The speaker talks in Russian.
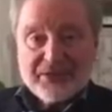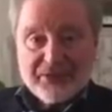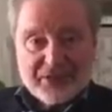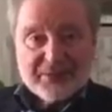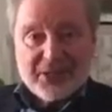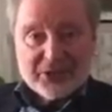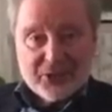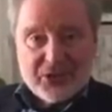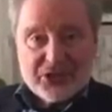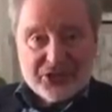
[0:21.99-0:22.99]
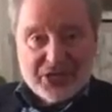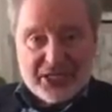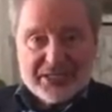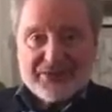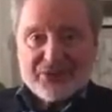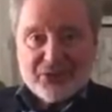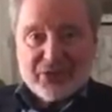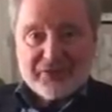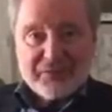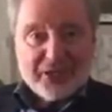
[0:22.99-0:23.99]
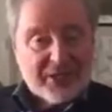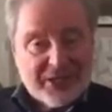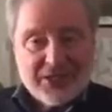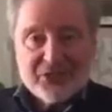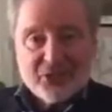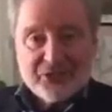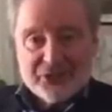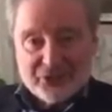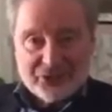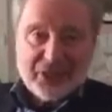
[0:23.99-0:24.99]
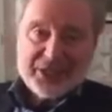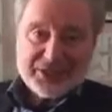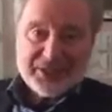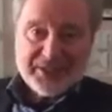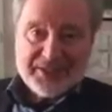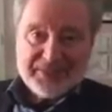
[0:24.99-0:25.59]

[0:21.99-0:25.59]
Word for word: В этом году я счастлив, что я в Берлине увижу вас.